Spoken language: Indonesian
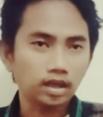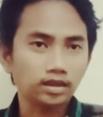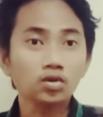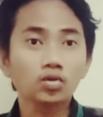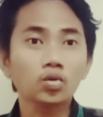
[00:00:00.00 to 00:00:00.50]

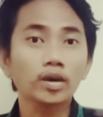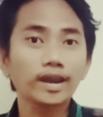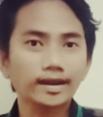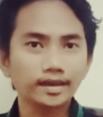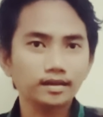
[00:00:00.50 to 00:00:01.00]
kita dukung
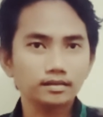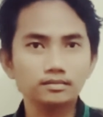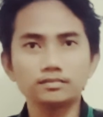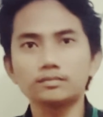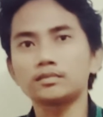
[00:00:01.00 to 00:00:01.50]
Hillary
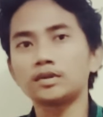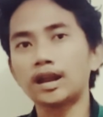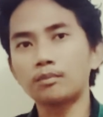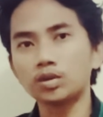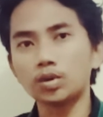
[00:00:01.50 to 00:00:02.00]

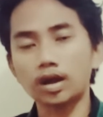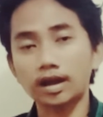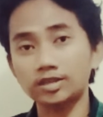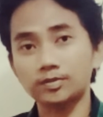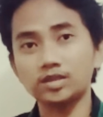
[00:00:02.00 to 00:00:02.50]
dalam
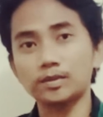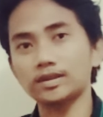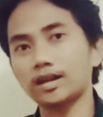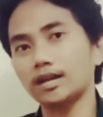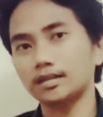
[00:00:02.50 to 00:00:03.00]
menyuarakan aspirasi
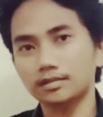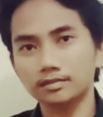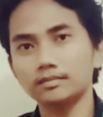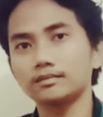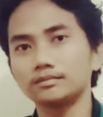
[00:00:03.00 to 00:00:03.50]
masyarakat.
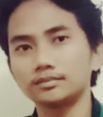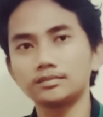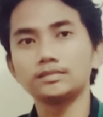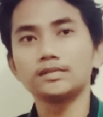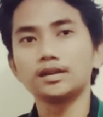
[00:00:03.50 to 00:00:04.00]

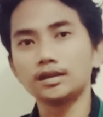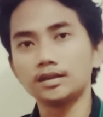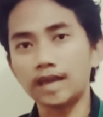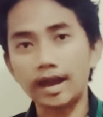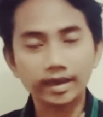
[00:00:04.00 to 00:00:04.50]

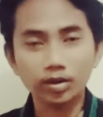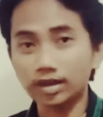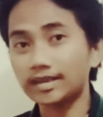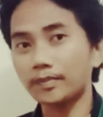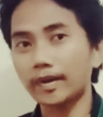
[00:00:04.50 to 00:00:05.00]
Yakin
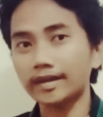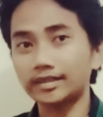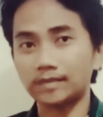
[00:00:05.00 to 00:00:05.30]
udah sampai,